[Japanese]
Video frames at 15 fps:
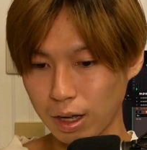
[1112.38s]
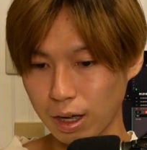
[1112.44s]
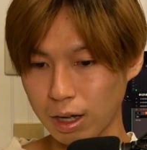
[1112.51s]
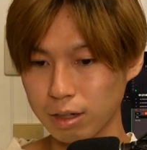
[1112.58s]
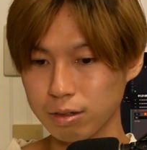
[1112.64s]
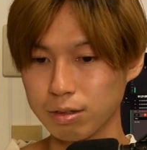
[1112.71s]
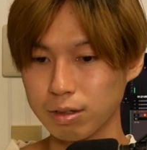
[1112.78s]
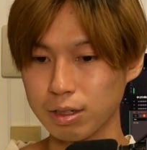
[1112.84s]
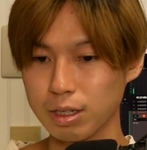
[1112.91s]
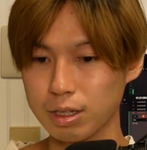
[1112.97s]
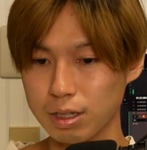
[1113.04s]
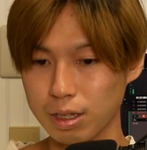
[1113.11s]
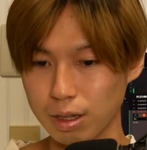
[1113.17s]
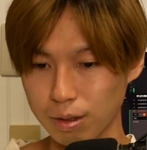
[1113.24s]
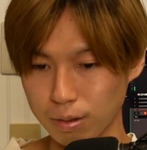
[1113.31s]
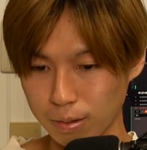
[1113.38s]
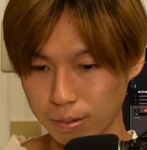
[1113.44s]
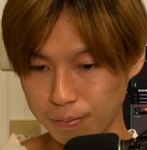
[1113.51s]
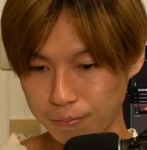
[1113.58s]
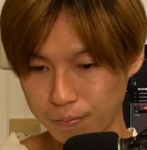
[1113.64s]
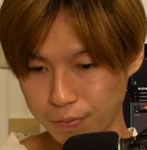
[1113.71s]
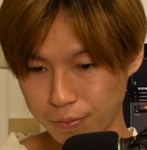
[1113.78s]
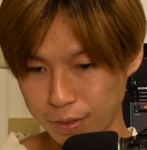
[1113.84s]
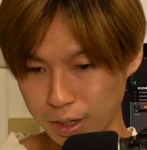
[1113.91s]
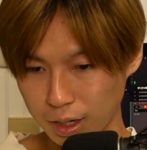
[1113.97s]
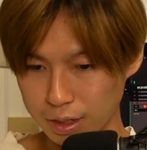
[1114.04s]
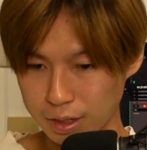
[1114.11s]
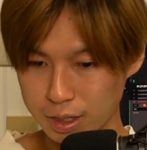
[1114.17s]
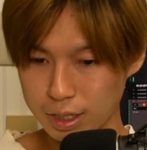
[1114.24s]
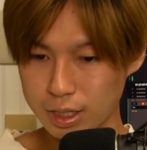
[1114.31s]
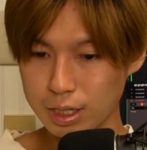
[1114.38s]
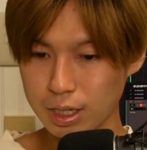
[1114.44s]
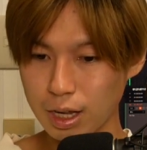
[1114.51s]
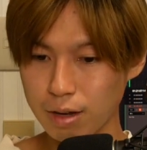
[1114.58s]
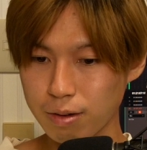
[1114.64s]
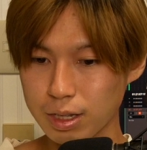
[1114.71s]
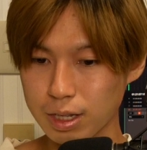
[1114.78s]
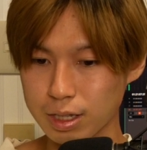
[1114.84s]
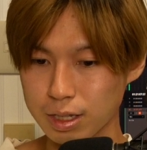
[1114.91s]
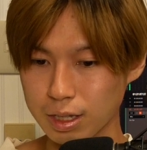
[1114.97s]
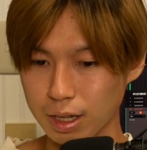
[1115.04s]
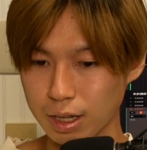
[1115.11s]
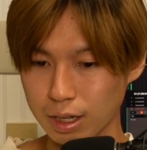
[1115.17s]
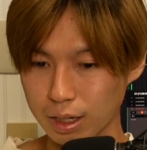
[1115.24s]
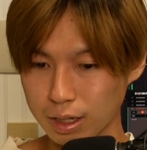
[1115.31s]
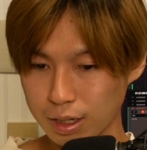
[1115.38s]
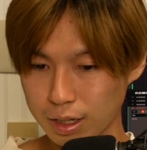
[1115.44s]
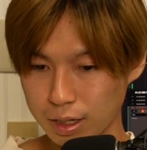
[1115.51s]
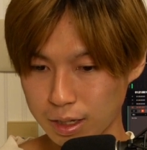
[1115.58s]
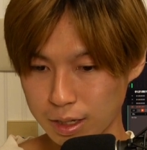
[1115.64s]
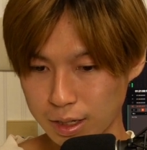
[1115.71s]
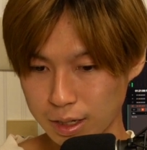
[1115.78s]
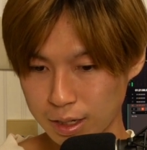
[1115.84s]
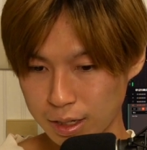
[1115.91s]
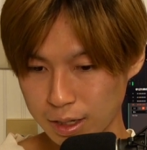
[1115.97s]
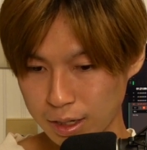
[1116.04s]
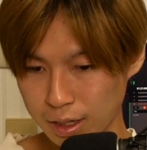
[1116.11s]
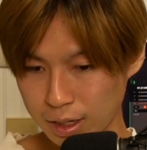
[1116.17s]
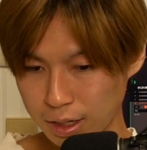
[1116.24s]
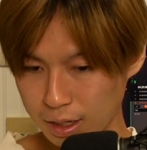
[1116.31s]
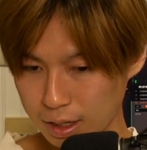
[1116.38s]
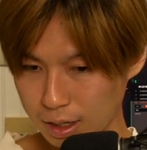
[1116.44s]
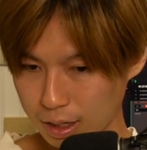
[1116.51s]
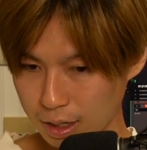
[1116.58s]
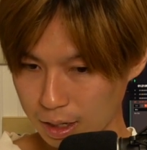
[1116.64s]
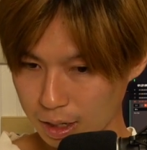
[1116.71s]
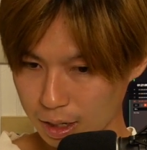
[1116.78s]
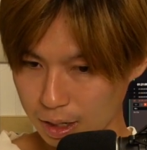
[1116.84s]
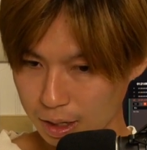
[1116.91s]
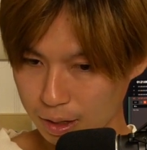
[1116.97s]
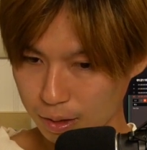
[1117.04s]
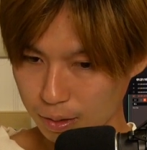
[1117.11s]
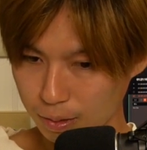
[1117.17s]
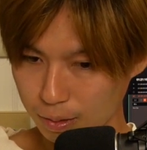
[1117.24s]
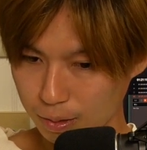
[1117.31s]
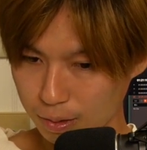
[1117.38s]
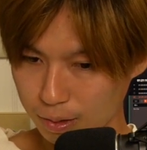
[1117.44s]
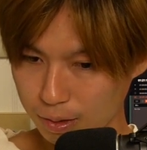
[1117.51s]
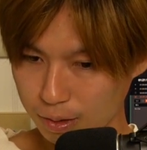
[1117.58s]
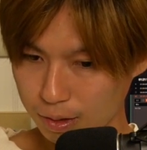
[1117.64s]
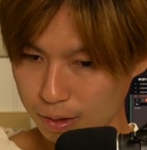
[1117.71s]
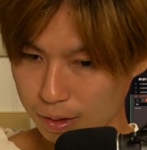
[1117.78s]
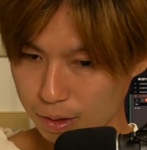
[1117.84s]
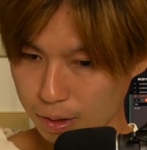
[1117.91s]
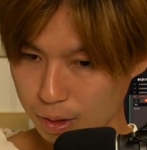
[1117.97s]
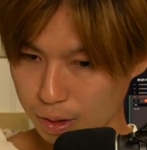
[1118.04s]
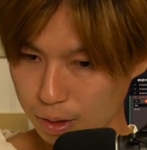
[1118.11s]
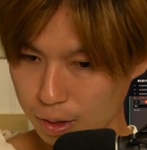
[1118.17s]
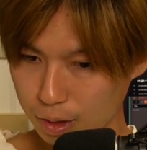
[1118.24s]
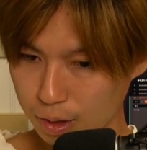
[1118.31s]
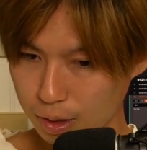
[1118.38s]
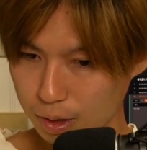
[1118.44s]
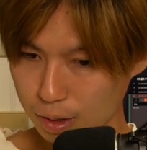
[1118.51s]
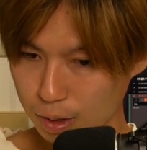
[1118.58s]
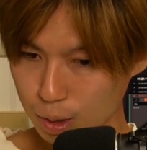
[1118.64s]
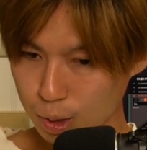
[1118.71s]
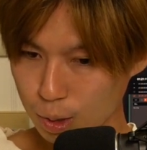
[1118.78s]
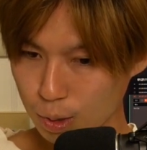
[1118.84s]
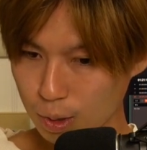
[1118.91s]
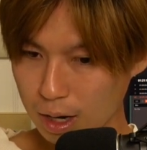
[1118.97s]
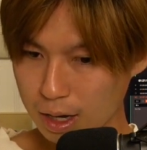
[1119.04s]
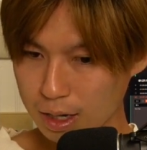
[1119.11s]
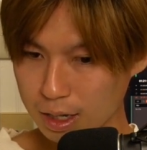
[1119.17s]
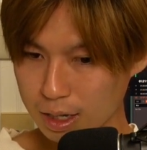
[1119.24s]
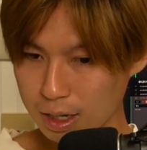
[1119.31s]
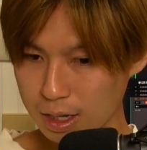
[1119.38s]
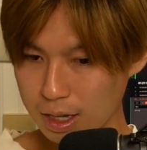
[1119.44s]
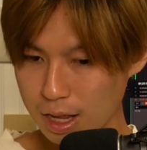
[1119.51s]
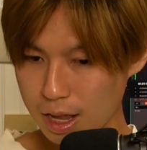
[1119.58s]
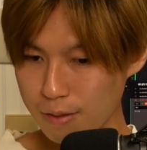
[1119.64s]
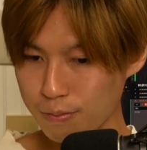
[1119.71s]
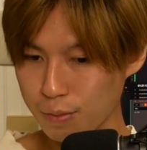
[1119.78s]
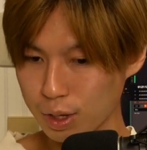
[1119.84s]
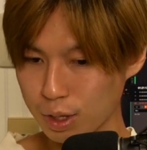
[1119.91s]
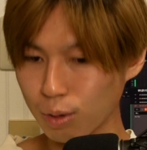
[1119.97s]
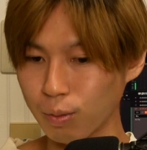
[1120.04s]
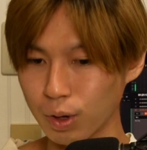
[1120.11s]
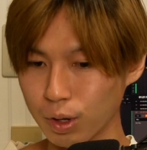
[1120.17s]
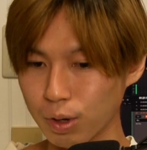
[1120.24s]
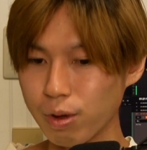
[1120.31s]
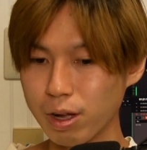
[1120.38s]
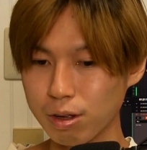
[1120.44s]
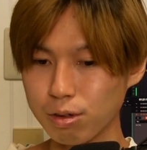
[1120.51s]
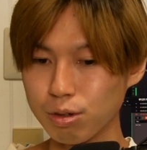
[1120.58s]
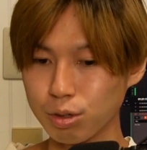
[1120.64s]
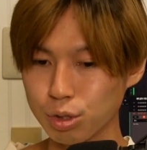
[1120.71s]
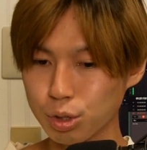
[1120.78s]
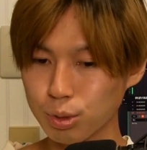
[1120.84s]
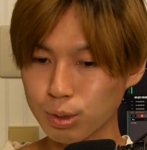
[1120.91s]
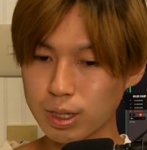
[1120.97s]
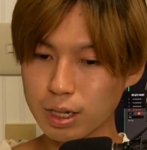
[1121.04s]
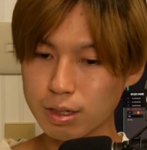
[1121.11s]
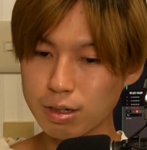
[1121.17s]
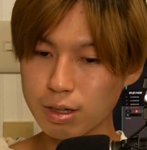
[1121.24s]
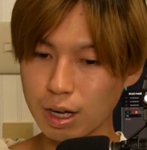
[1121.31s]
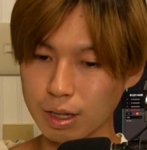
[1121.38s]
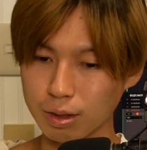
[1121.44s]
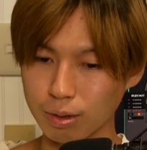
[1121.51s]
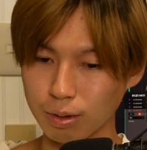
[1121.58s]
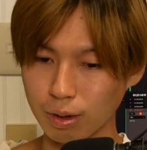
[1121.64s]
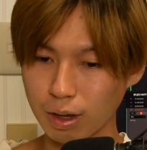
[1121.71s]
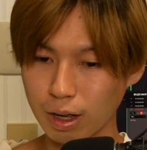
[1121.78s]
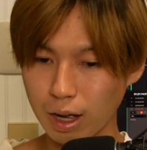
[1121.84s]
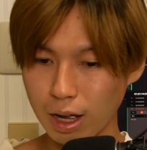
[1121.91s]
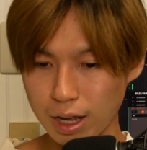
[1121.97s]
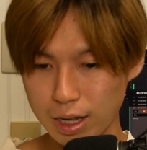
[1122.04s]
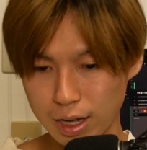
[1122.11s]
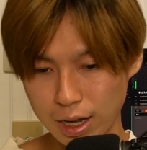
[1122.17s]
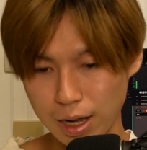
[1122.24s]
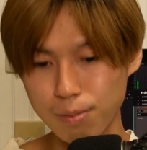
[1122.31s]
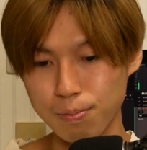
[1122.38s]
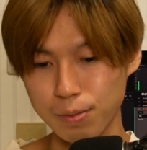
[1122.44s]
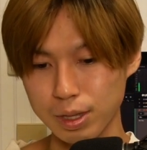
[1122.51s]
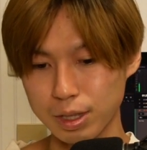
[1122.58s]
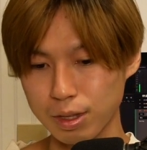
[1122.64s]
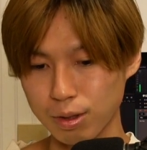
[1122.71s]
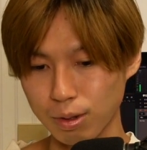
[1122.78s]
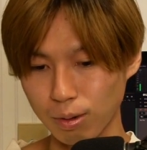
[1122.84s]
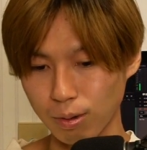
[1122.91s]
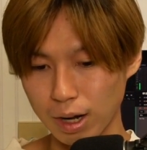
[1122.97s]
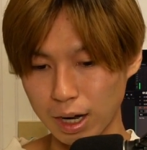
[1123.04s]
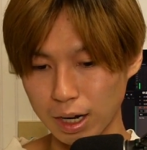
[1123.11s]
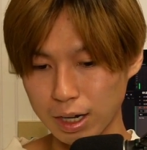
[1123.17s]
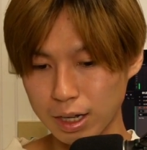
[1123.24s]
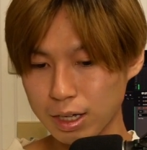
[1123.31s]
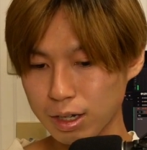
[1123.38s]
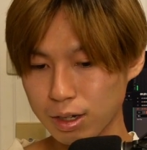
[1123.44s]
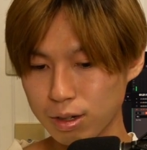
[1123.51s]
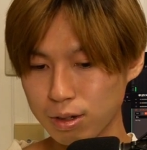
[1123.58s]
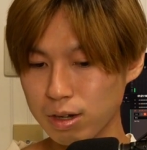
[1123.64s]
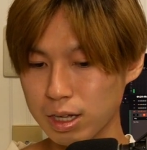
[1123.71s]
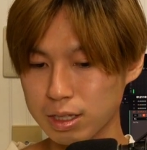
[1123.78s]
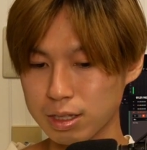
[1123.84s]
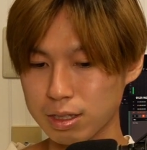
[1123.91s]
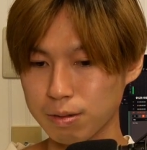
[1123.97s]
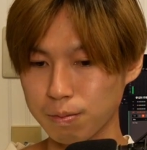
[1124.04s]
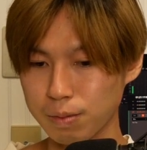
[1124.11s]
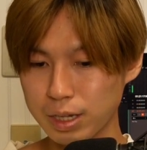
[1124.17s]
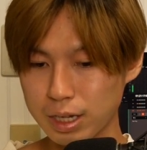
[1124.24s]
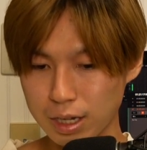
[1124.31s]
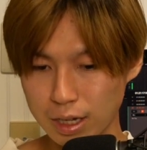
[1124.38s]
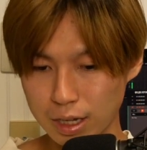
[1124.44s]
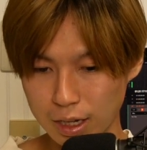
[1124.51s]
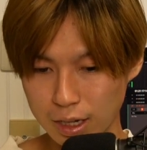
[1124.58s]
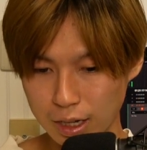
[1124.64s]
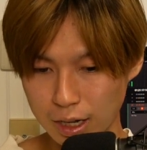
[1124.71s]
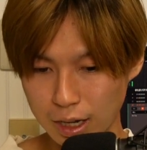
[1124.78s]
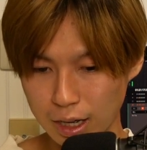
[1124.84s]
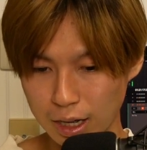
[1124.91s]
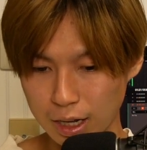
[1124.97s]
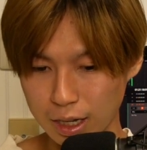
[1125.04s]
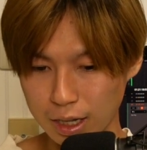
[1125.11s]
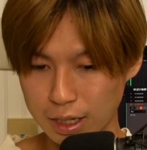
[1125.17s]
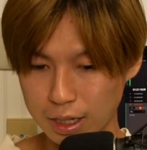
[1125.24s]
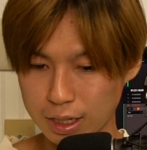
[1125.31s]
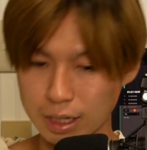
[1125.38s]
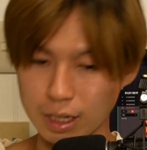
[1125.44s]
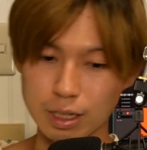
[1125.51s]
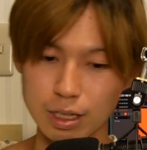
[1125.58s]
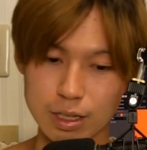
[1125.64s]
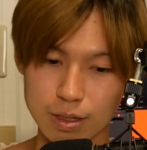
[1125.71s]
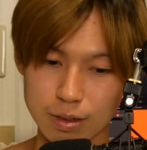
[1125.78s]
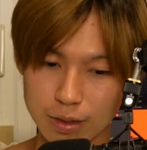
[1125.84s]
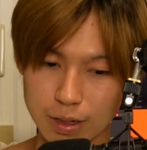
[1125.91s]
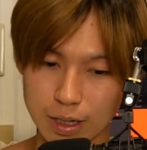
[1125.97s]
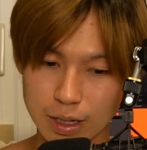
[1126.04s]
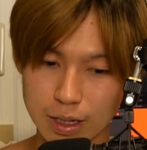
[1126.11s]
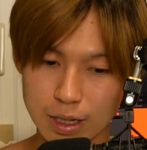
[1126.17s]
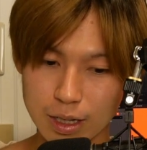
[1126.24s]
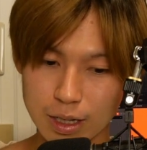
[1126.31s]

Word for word: あるんですけど、実際はですね、えっ、ー、と、図書館記念日とも言える書弱館の開館日っていうのは9月3日なんですよね。